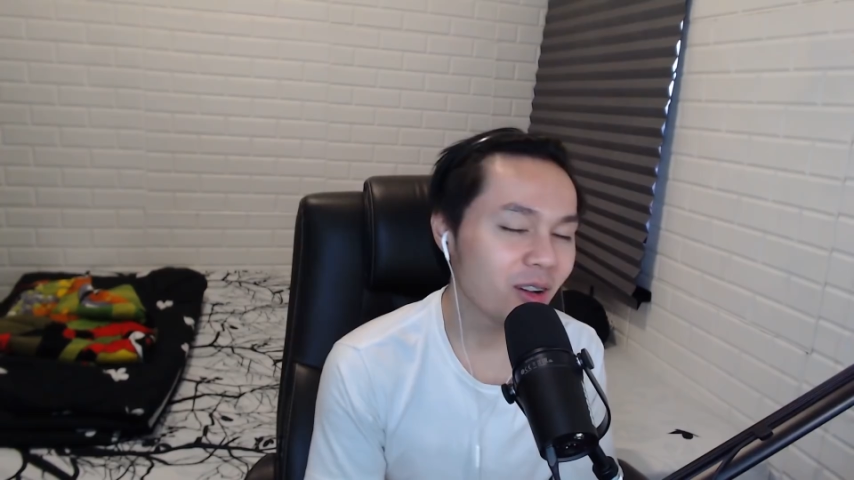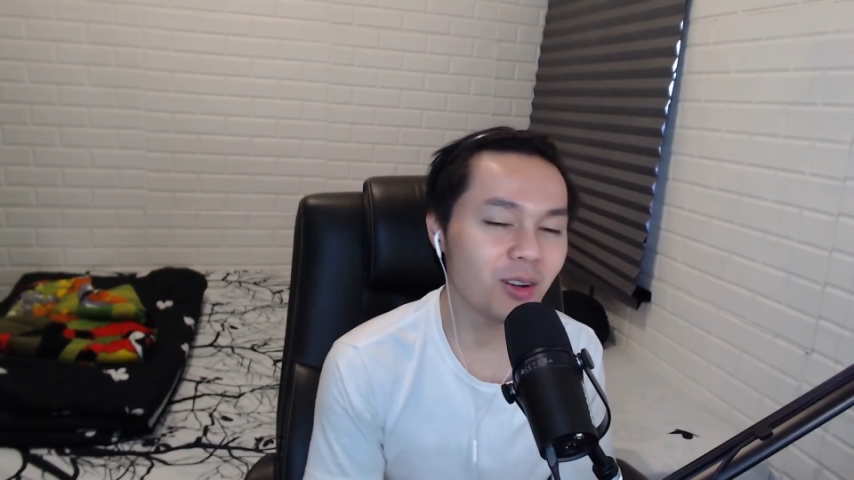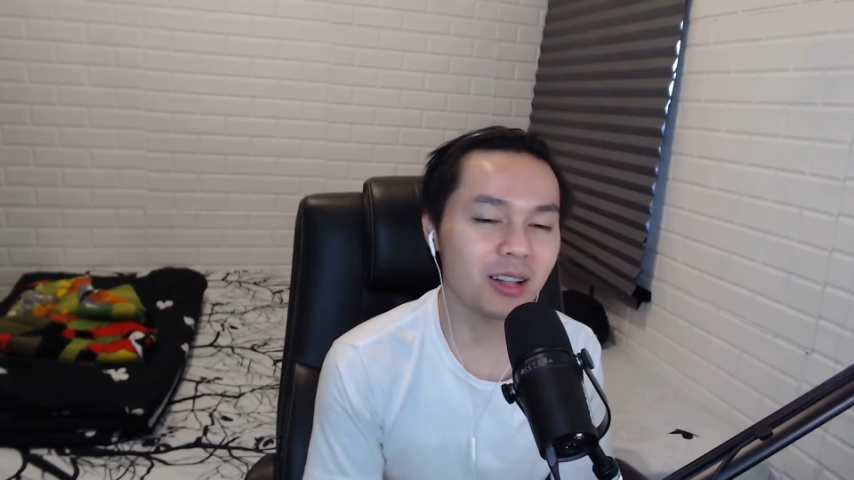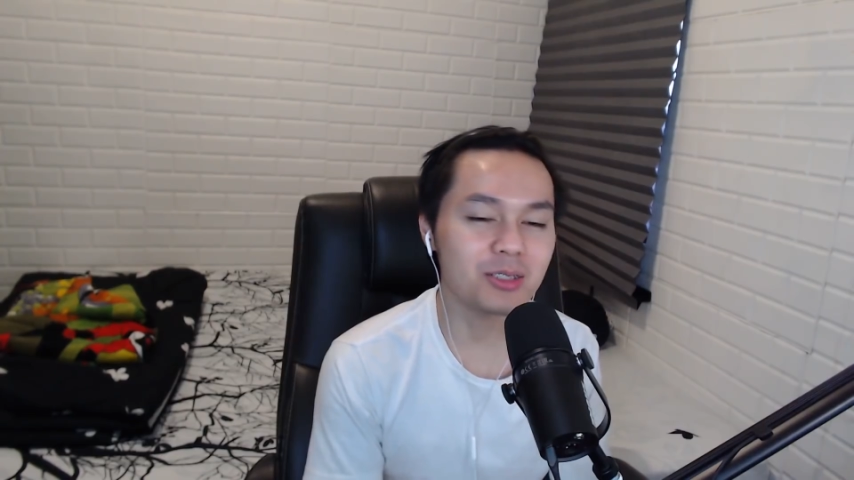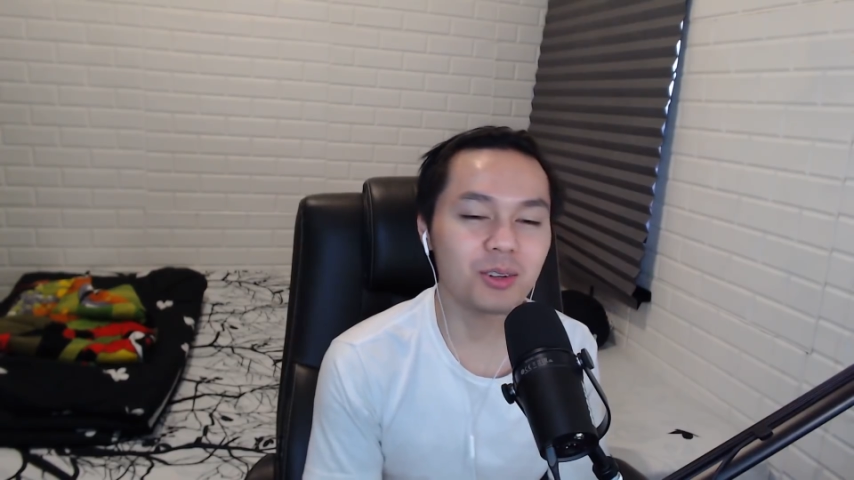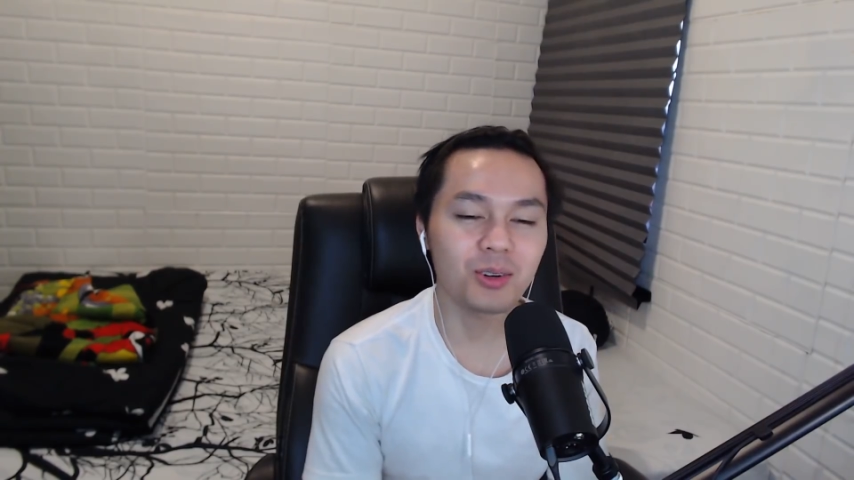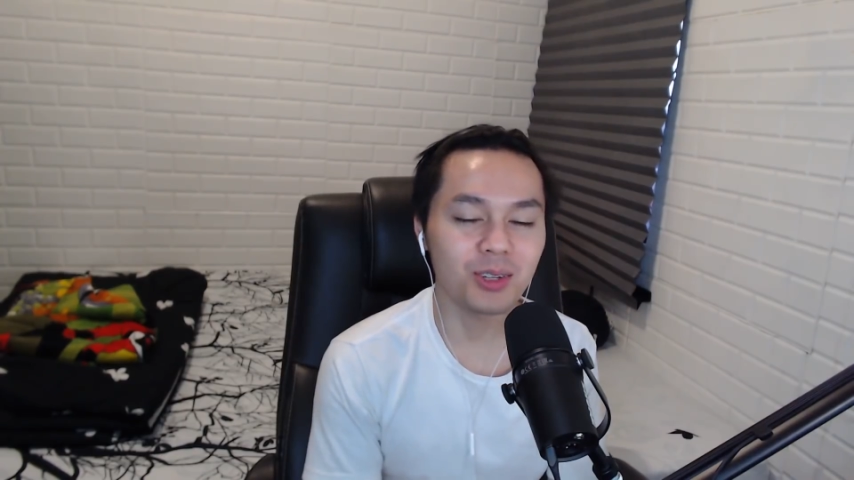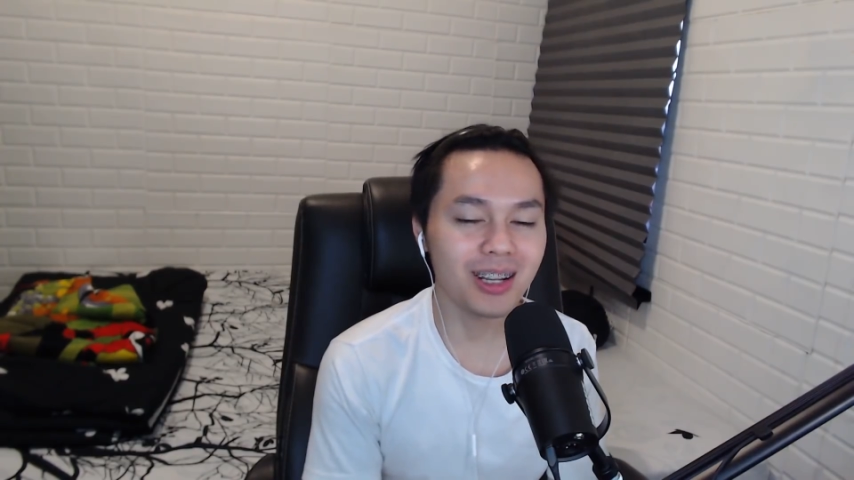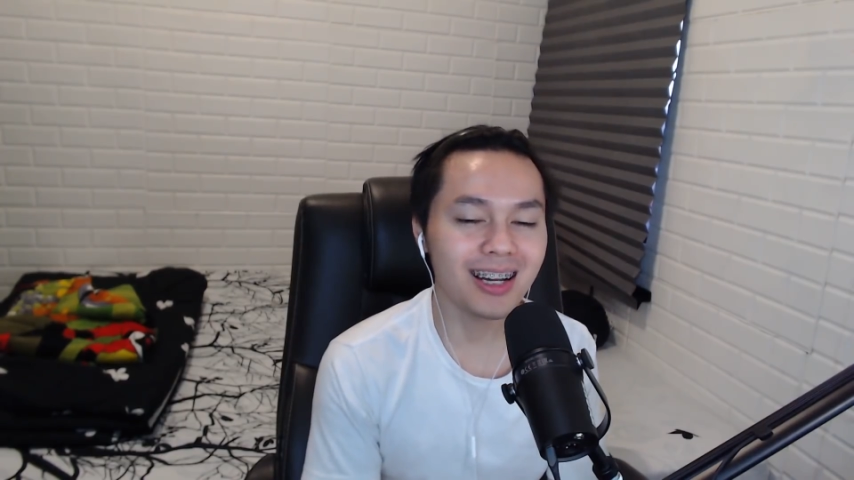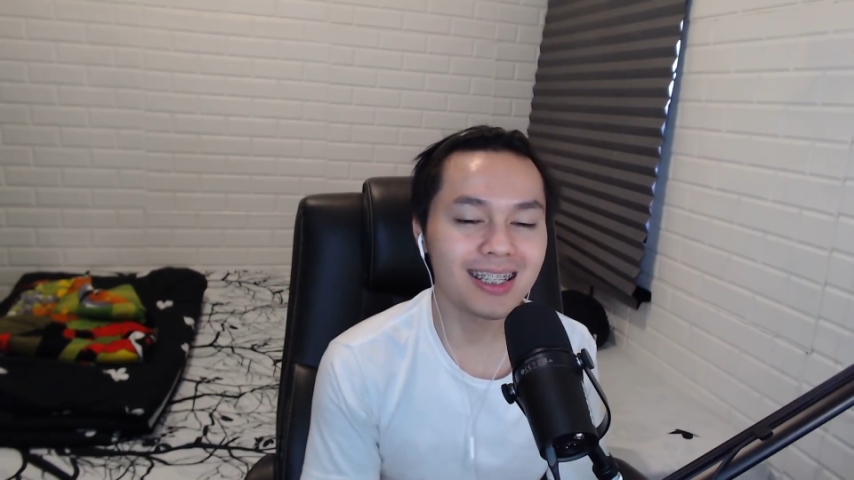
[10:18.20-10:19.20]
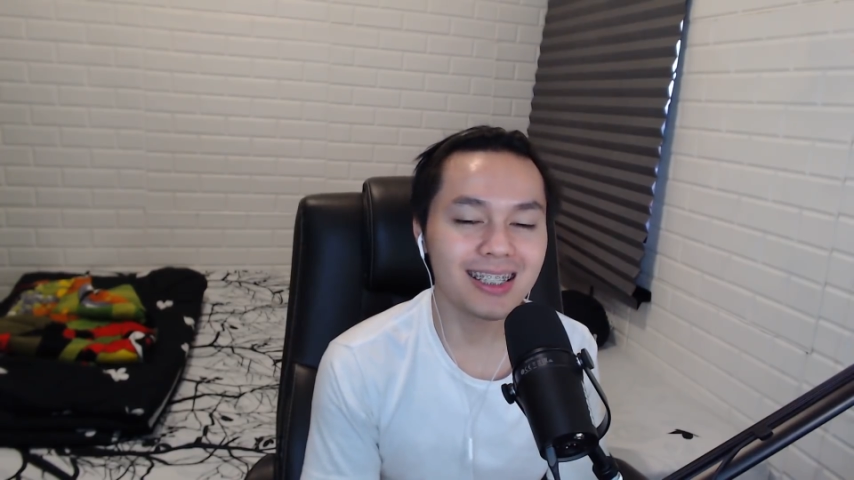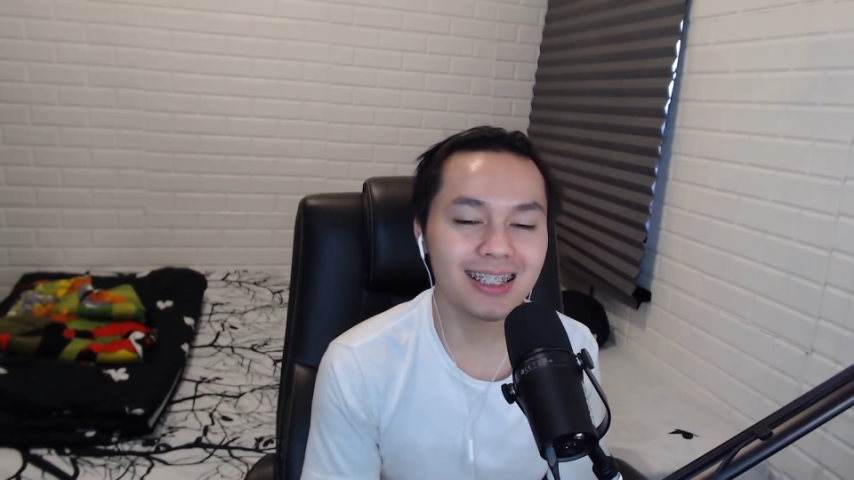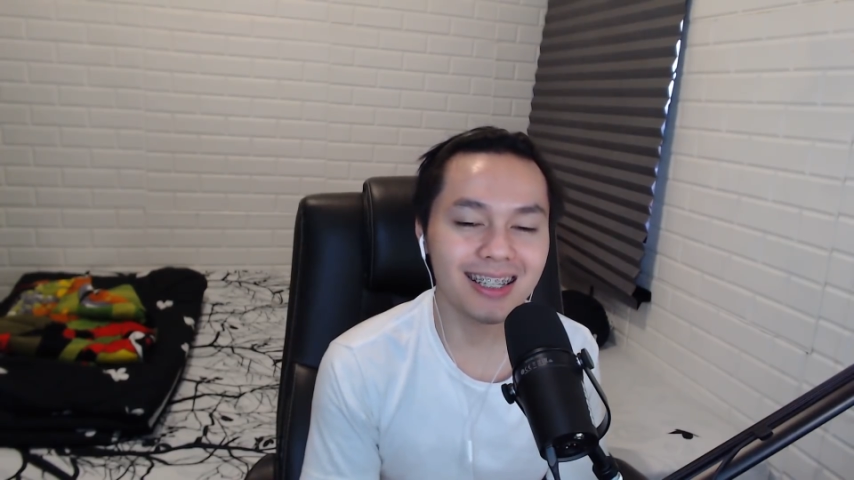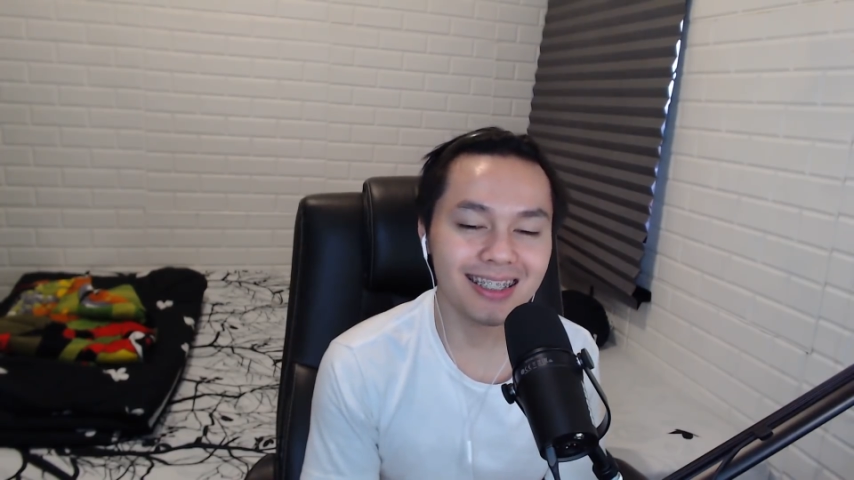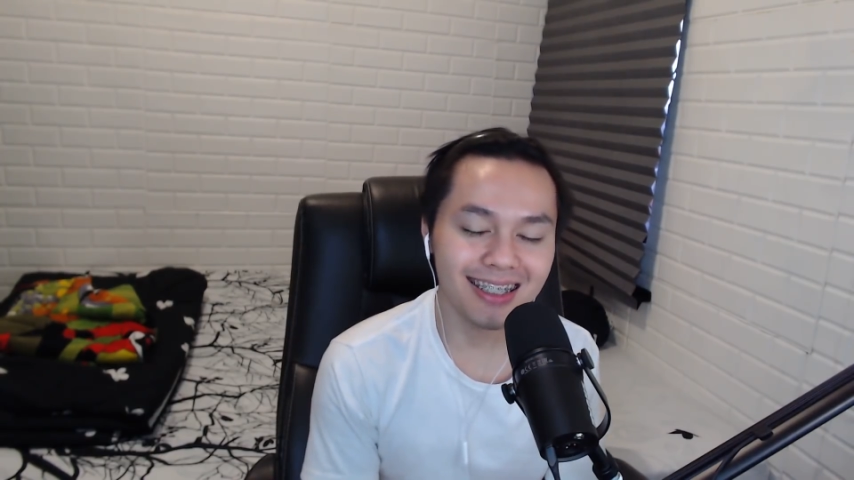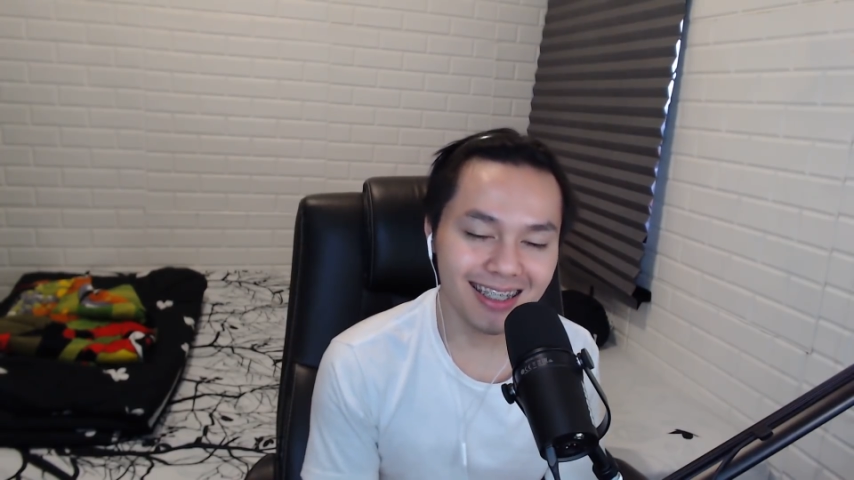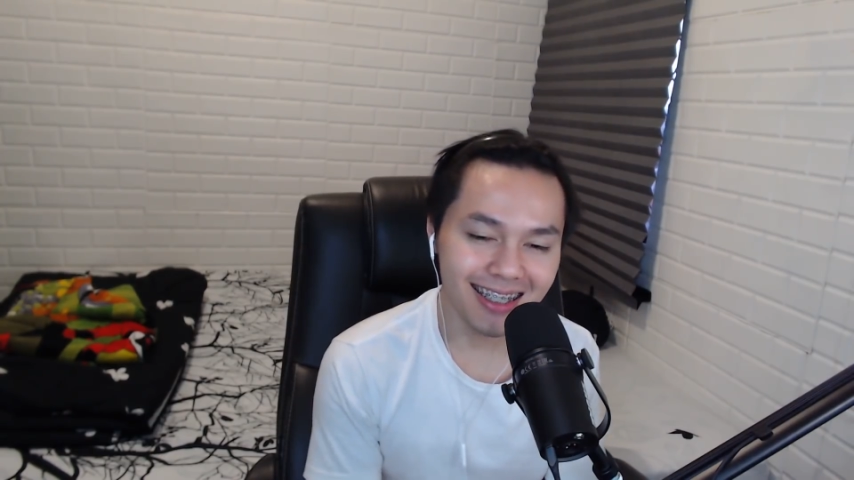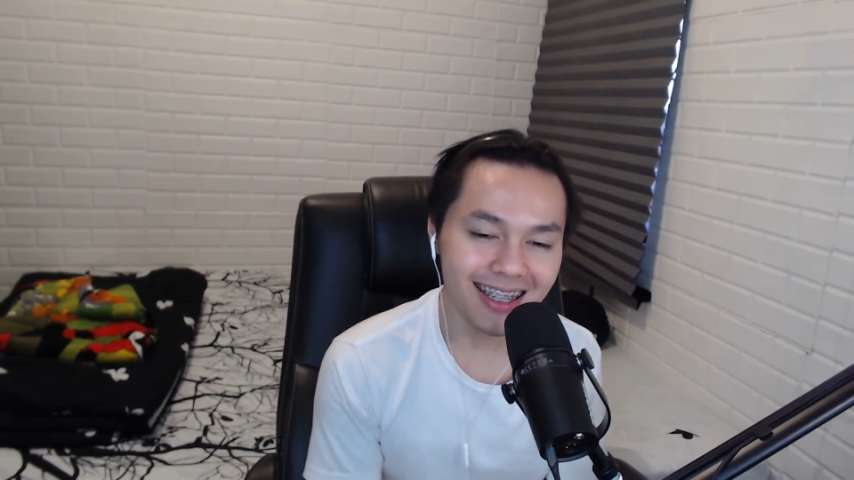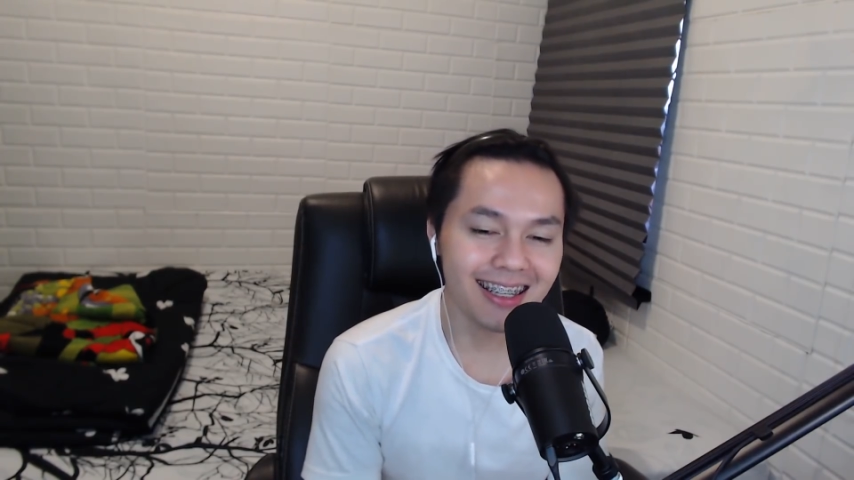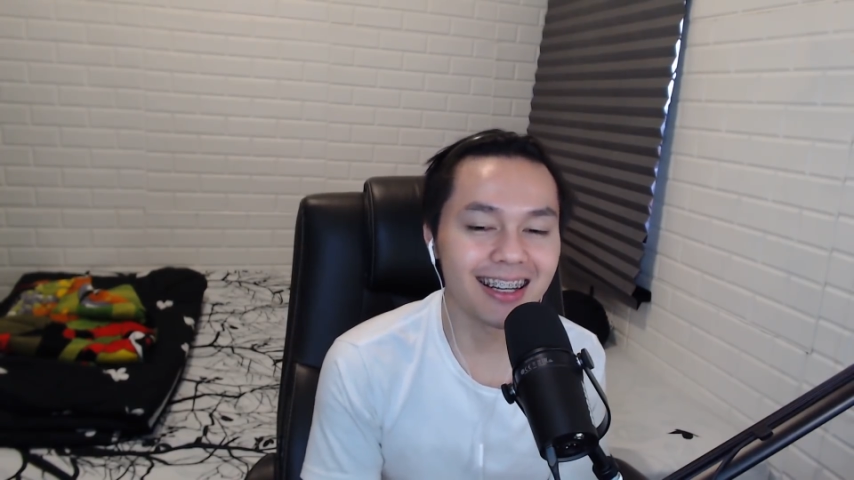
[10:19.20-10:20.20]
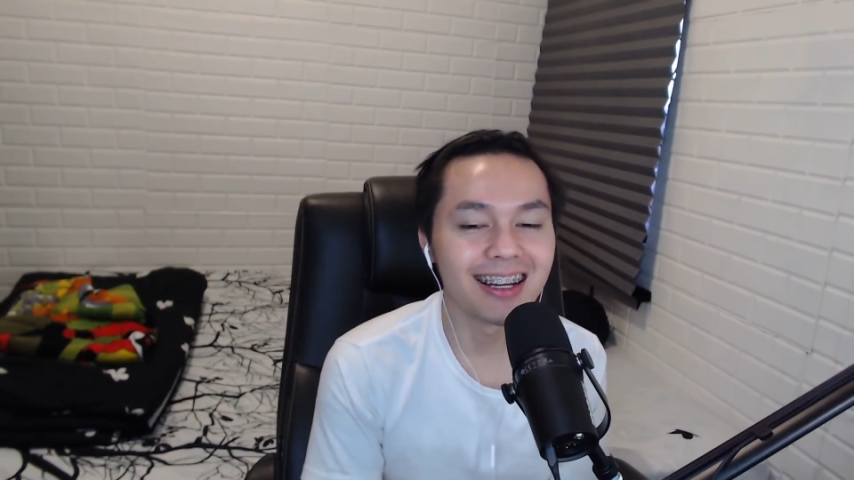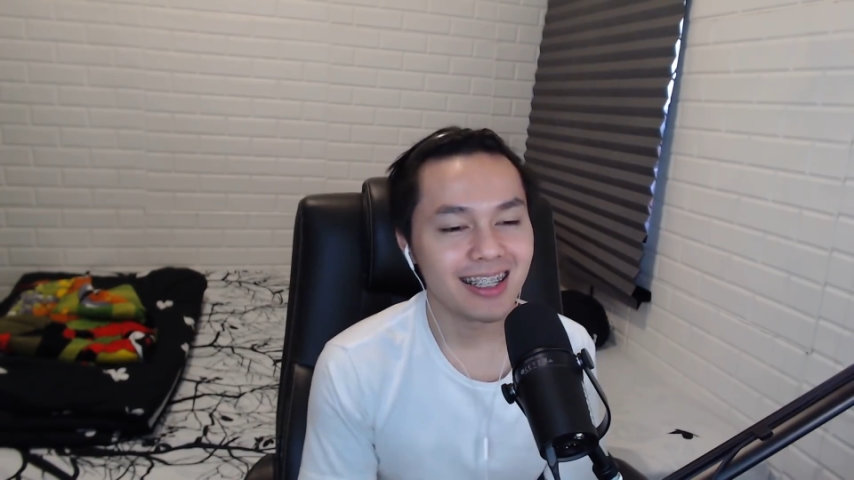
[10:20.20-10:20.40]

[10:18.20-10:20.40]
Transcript: gue langsung konek anjir ngeliat ginian ya